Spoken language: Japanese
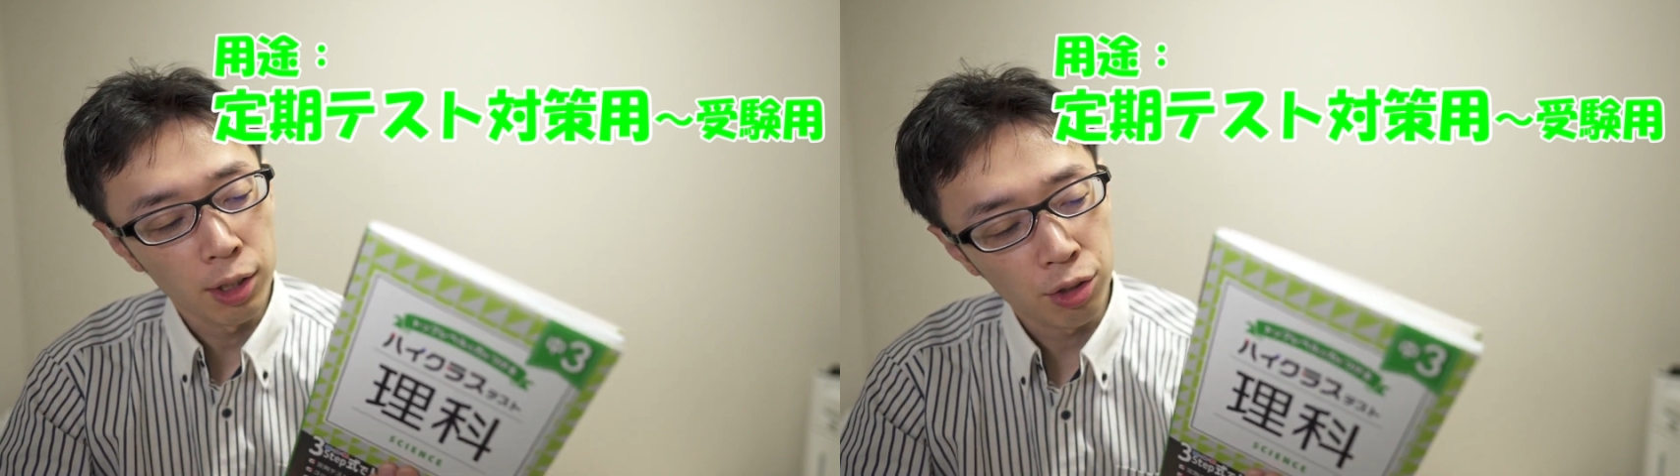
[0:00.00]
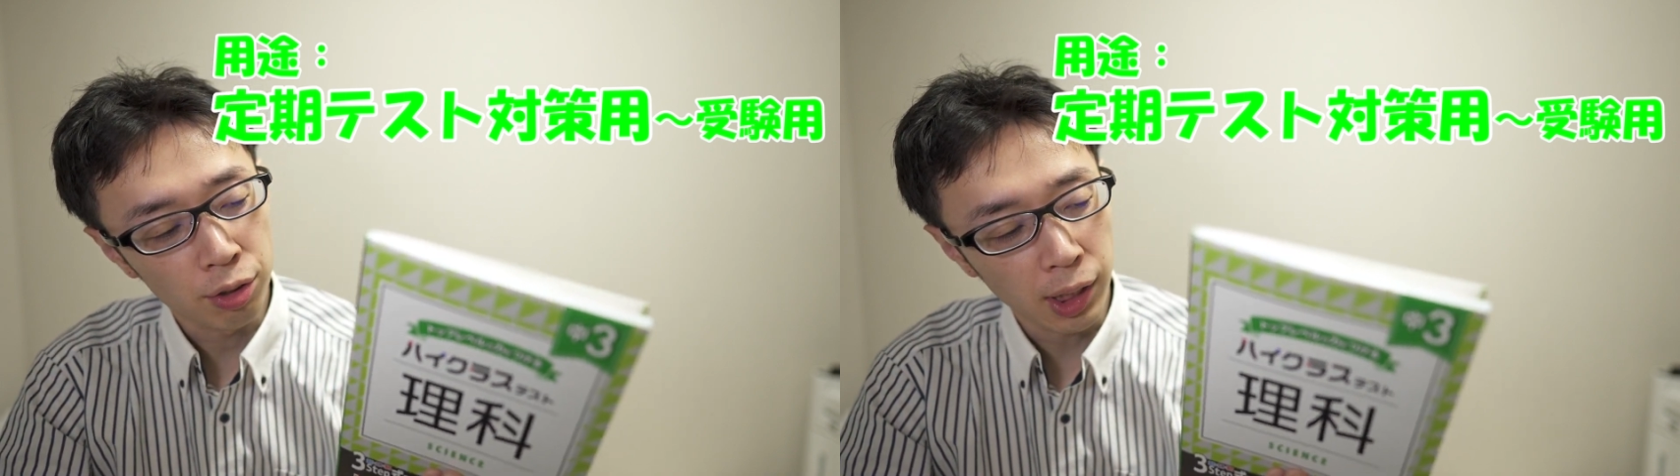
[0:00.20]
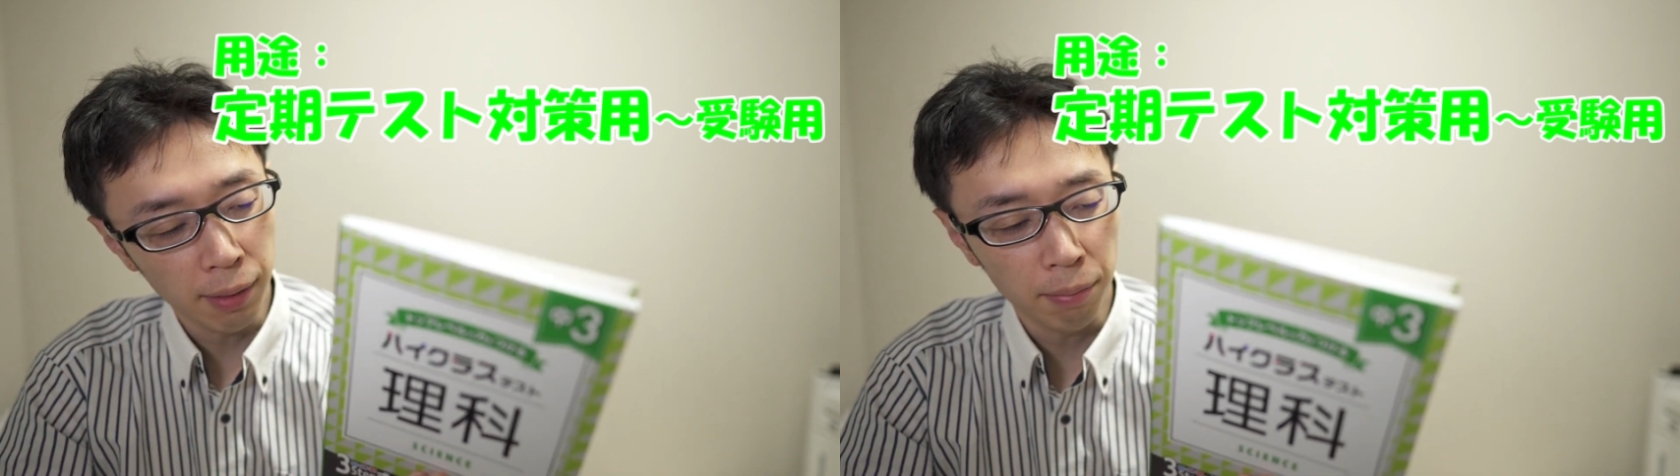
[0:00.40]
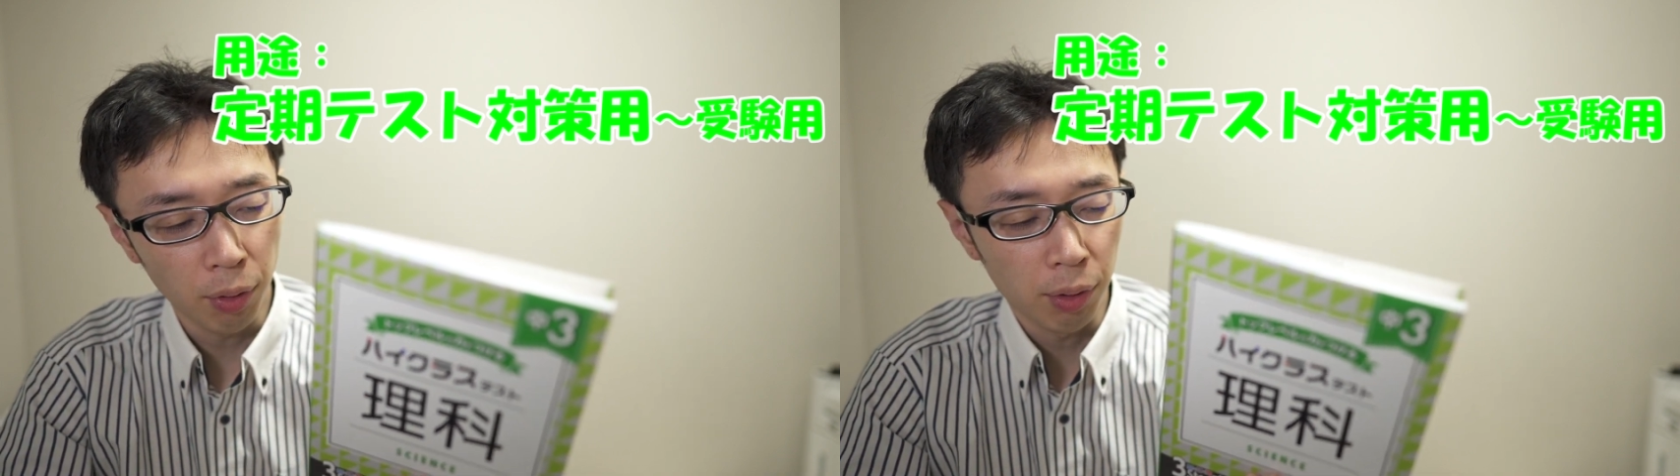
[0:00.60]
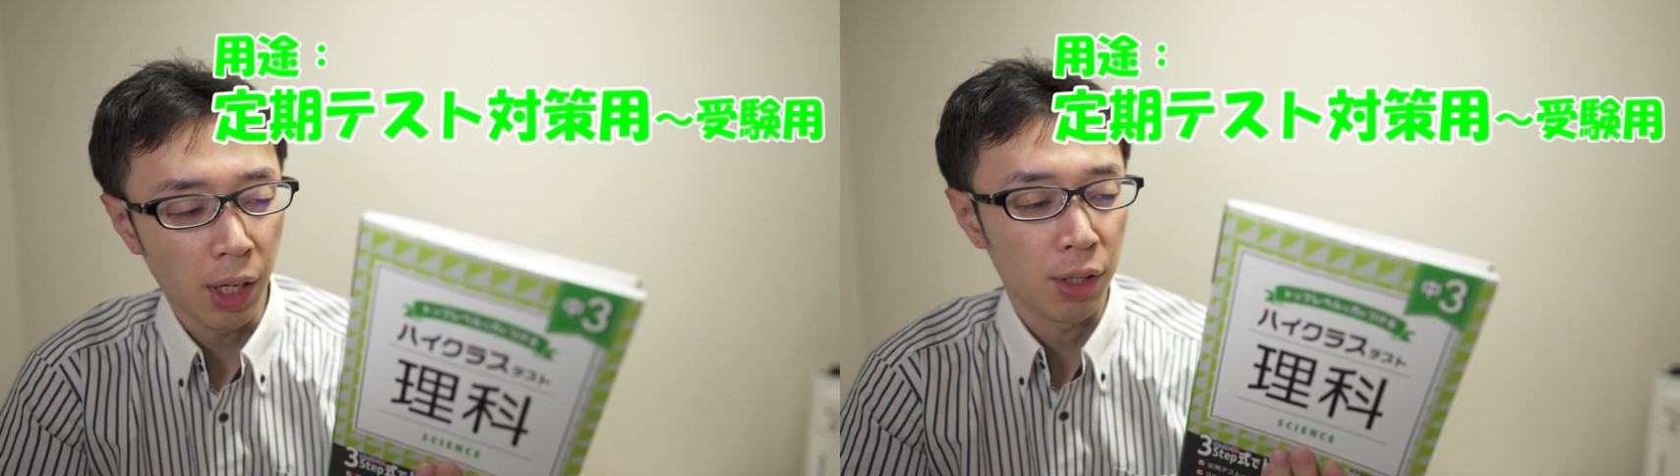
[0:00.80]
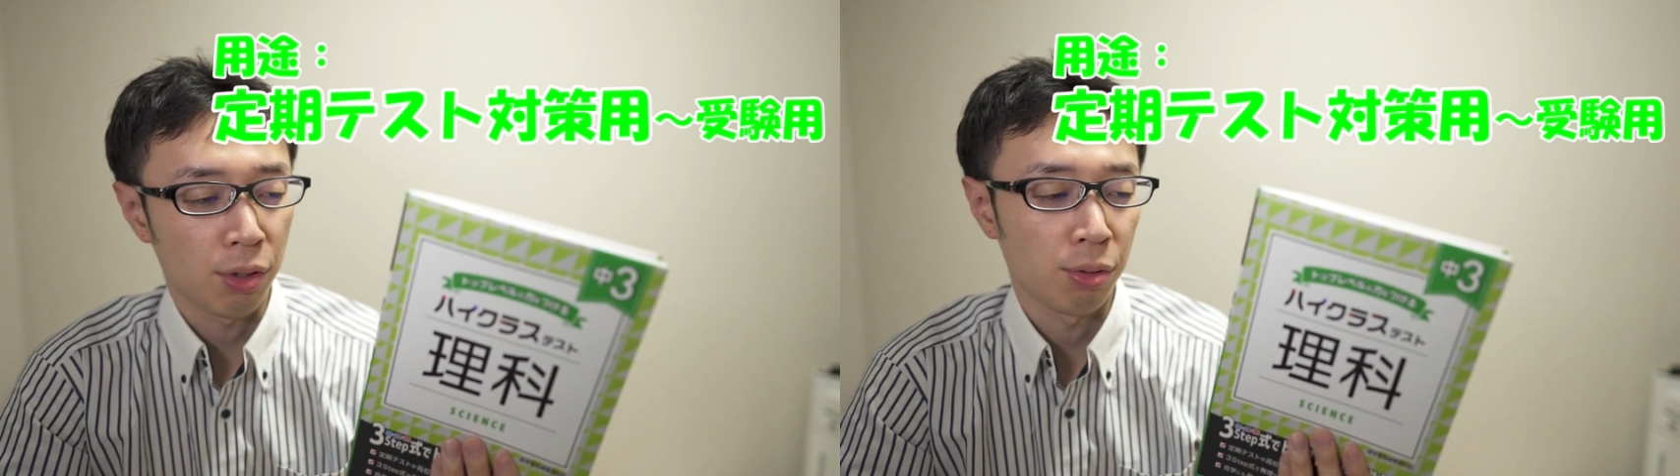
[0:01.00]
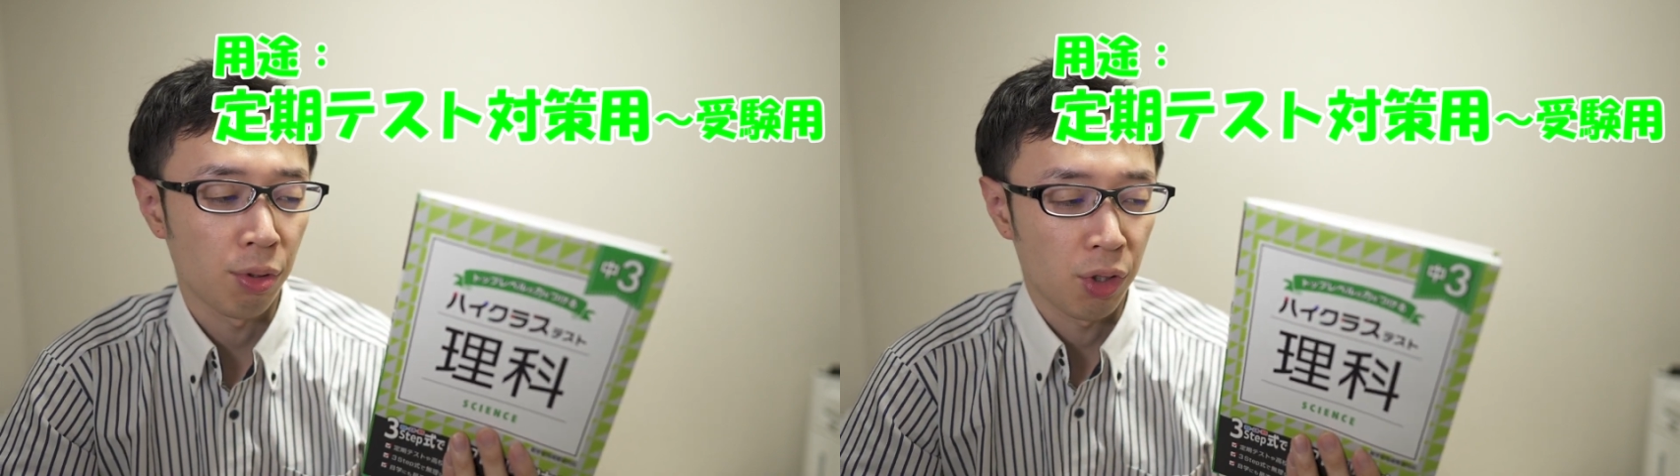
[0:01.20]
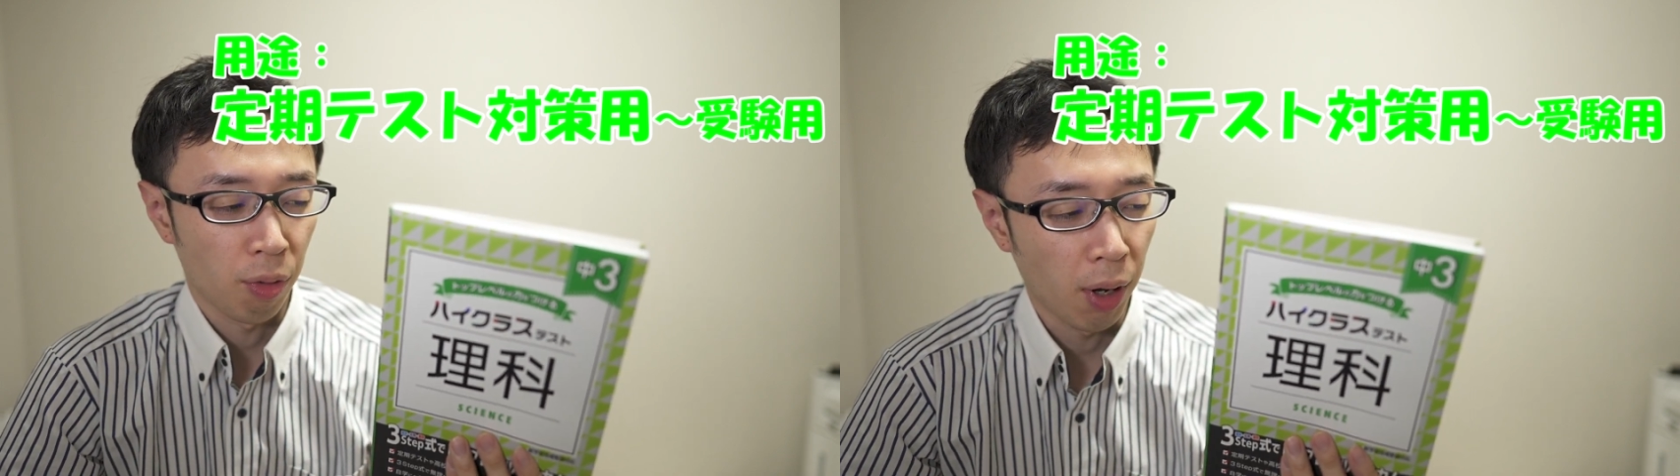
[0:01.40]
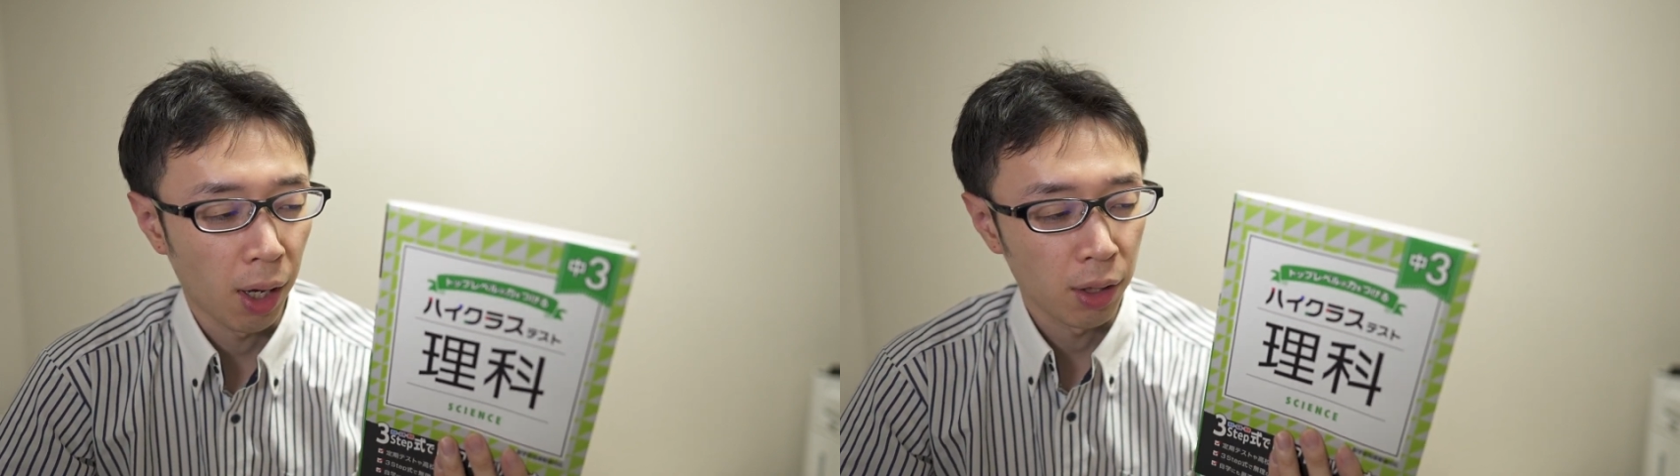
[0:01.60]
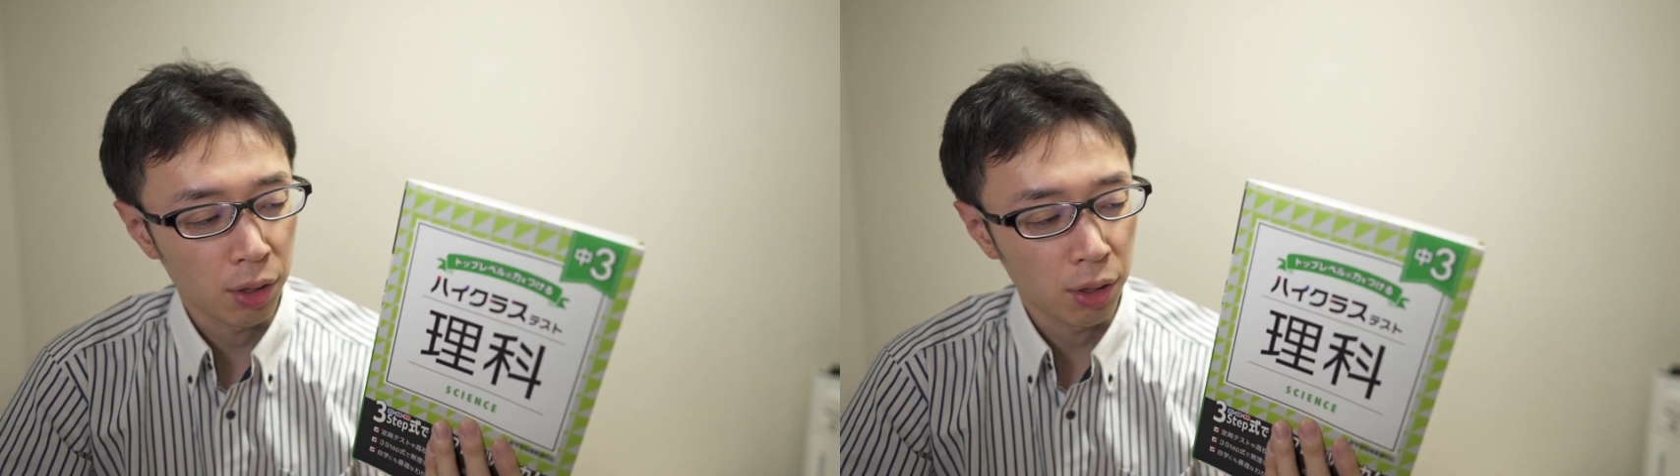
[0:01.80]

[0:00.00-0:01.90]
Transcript: 受験問題集としては